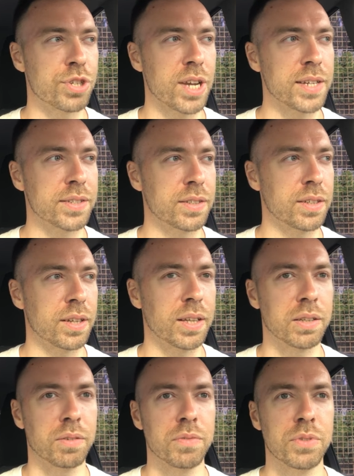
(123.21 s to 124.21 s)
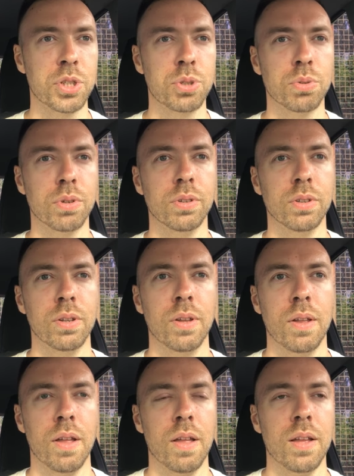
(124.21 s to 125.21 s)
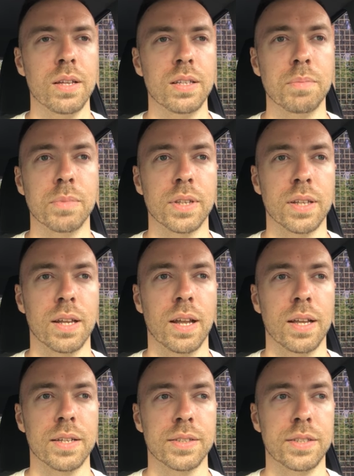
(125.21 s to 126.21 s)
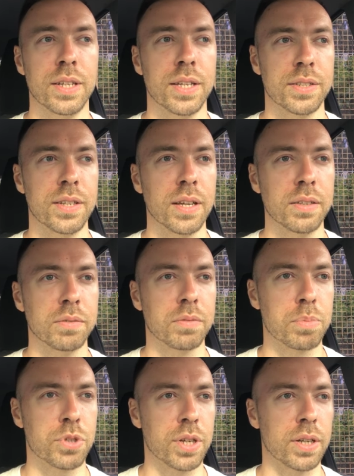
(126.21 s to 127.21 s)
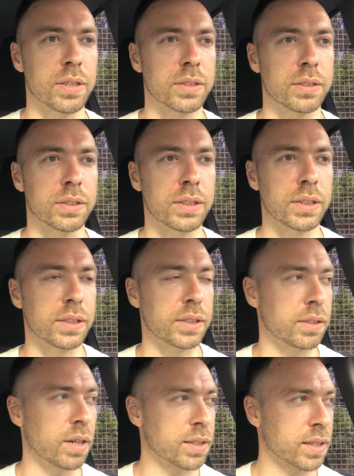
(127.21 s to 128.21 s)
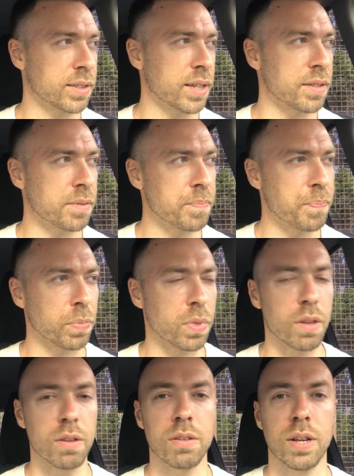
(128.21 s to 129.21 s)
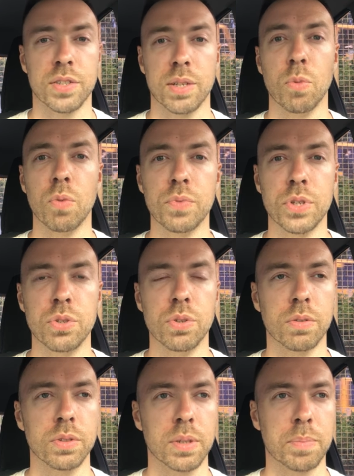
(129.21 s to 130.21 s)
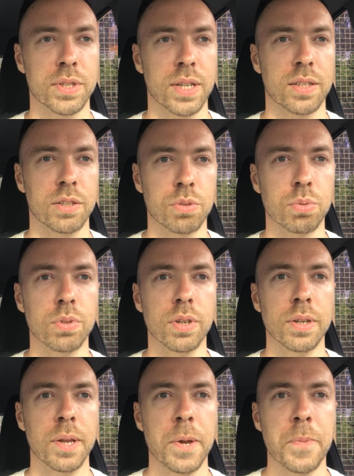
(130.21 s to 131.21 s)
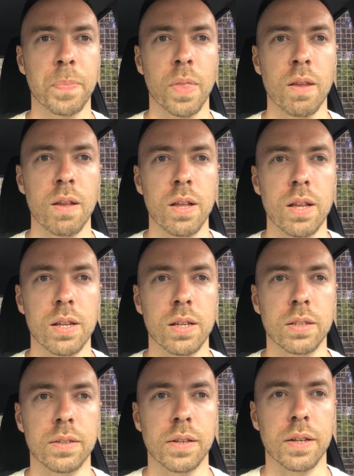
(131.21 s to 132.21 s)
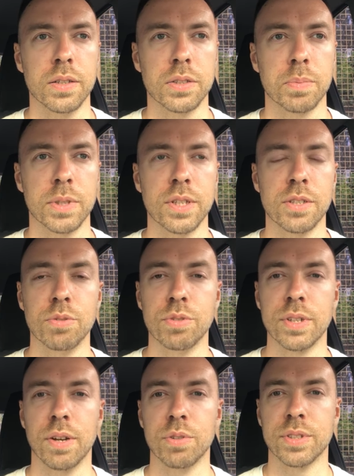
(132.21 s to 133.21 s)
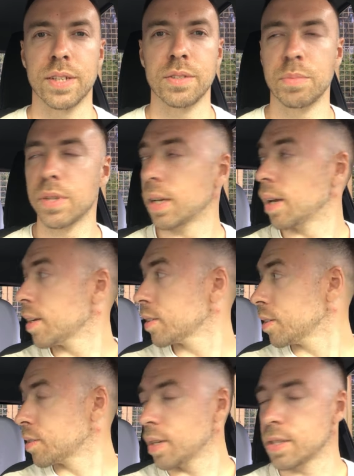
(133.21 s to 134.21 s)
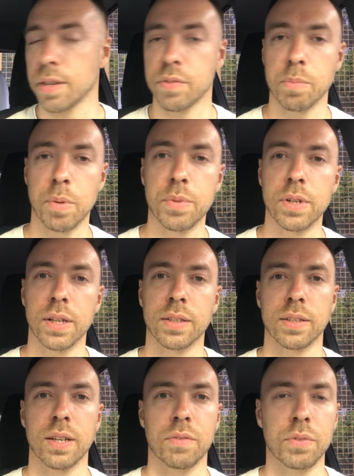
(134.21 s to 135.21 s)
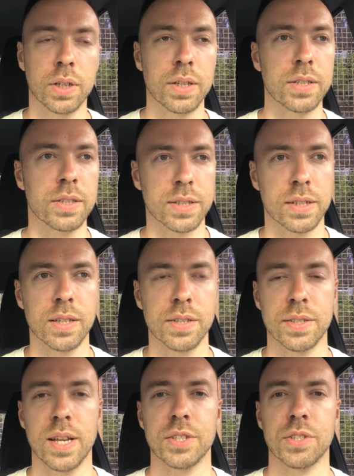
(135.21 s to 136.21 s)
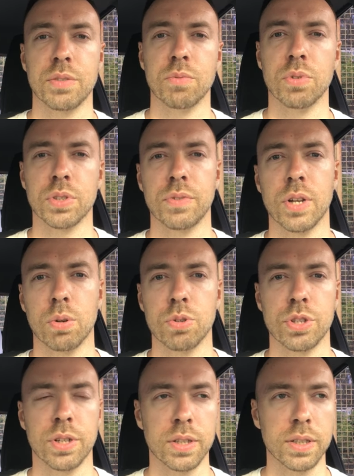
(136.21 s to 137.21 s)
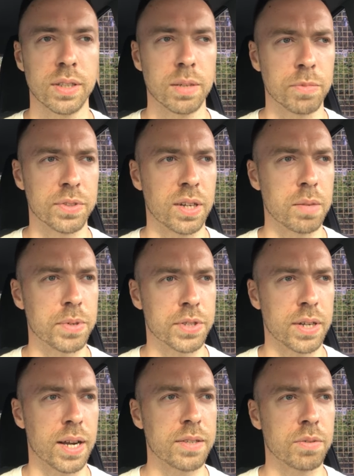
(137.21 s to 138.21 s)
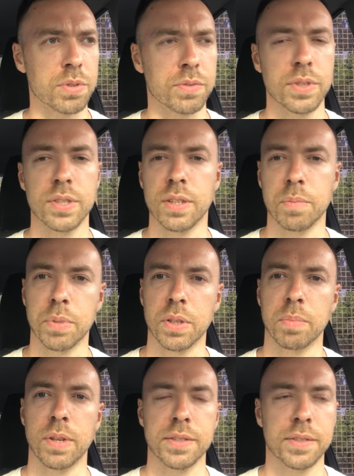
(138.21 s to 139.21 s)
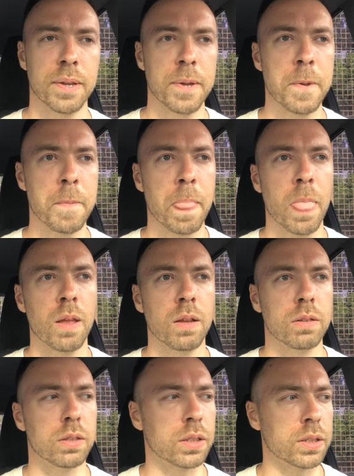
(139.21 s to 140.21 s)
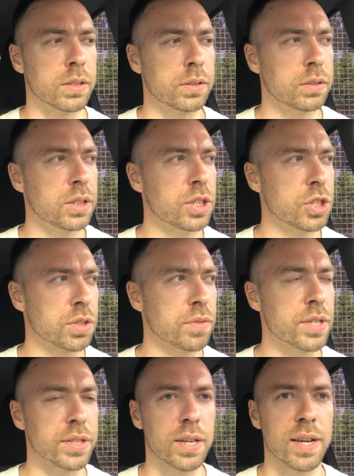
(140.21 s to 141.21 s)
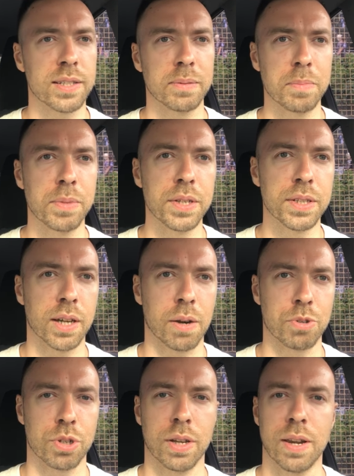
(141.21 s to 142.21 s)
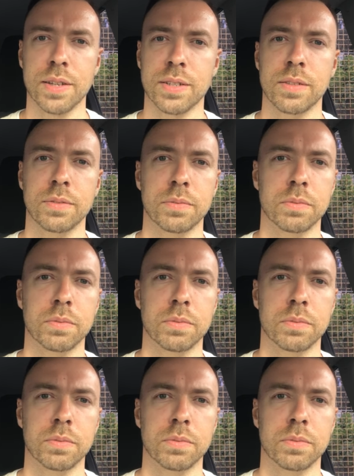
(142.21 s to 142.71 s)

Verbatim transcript: часть этого видео именно здесь, да, вообще, и рассказать о самом видео, записать отсюда. Э, смотрите, друзья, вот сзади у меня кресло, кстати, автомобильное. Это так выглядит, если снять с него сверху чехлы, да, мы взяли постирать, то есть, видите, там пенопласт. Э, не дешевите с креслом, берите хорошее кресло.